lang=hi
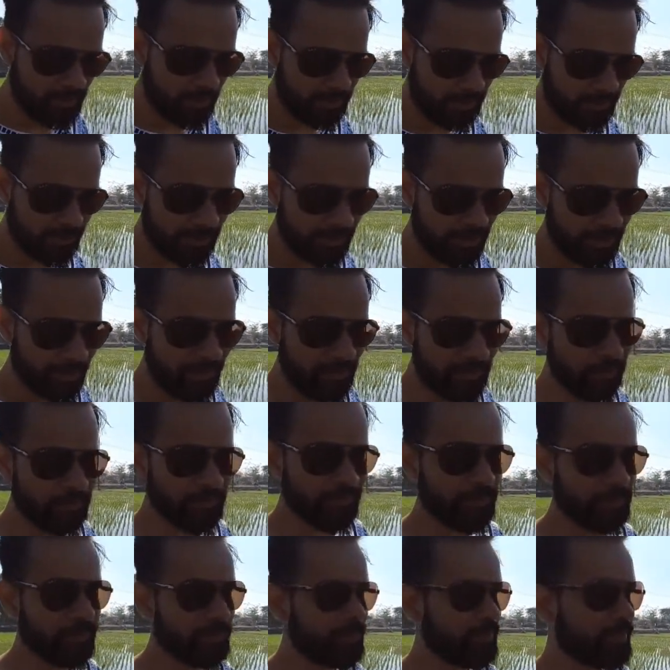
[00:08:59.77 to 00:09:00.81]
करते हैं
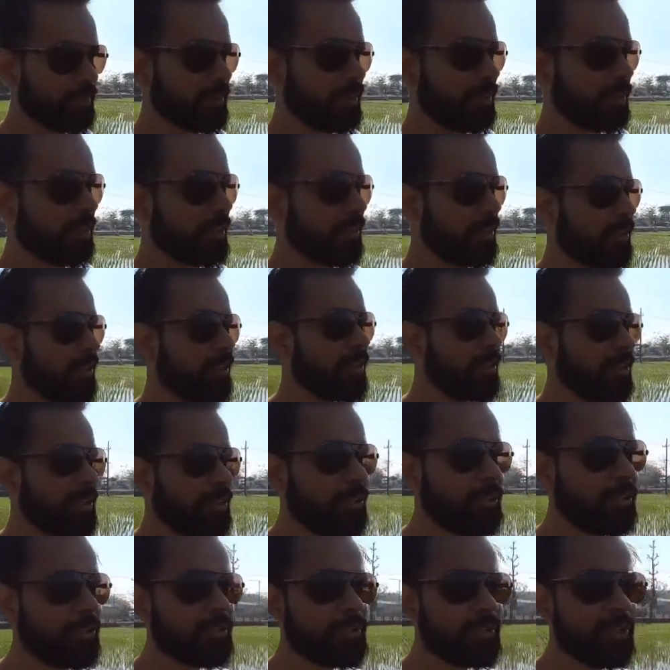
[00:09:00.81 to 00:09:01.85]

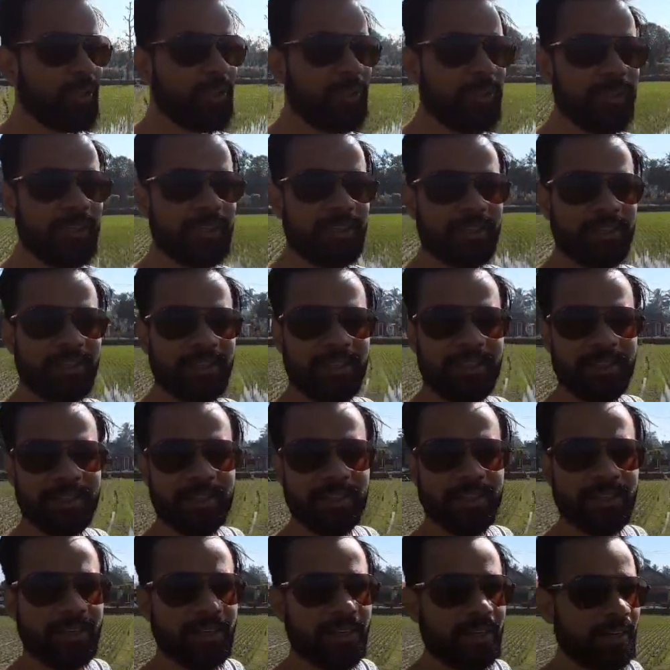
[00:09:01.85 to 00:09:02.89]
तो चलो देखते हैं
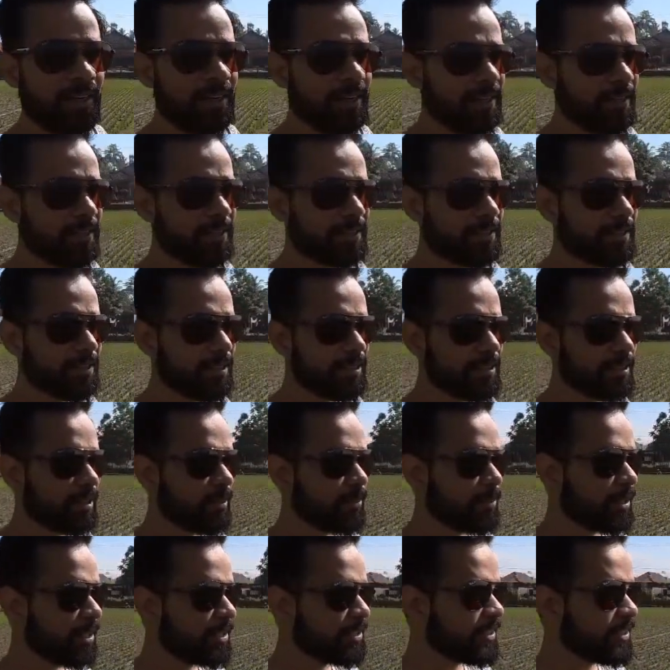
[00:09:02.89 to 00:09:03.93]
इनका सिस्टम